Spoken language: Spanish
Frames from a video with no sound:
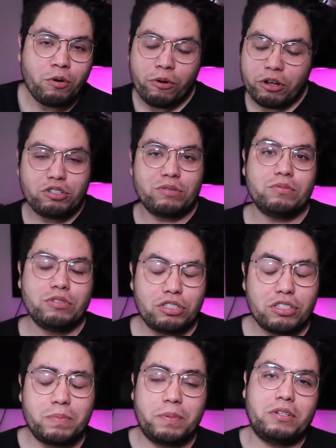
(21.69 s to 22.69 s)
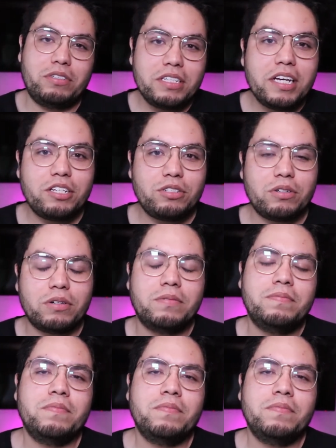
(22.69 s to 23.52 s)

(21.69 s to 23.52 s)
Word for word: No he hecho muchos, pero sí he hecho